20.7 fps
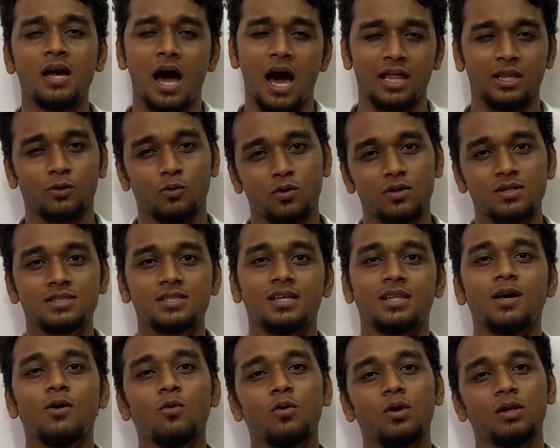அதை
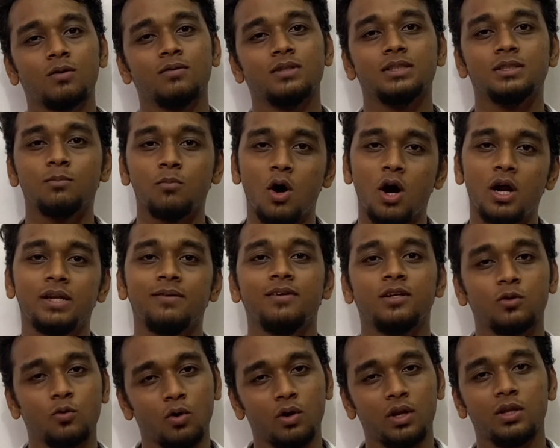குறைச்சாதான் உங்களுக்கு வந்து பாடி
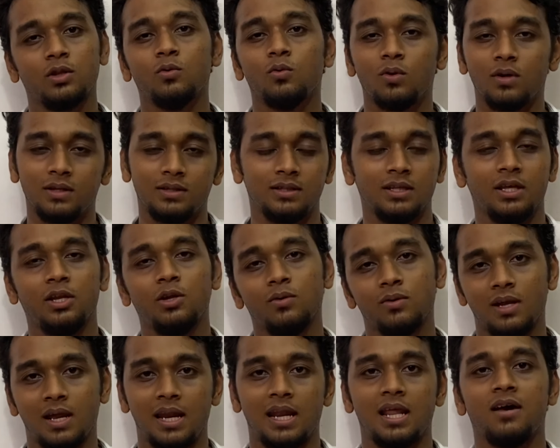வெயிட் குறையுது உங்களுக்கு
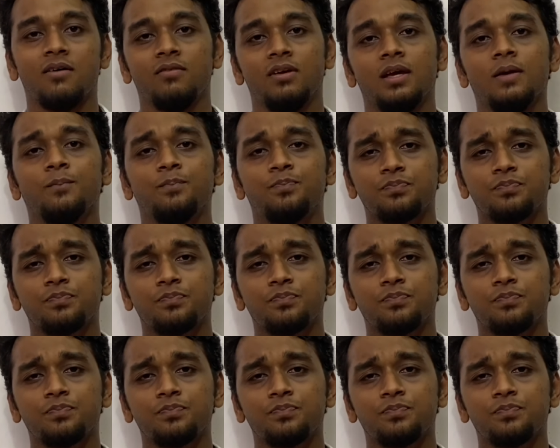தெரியும் நல்லாவே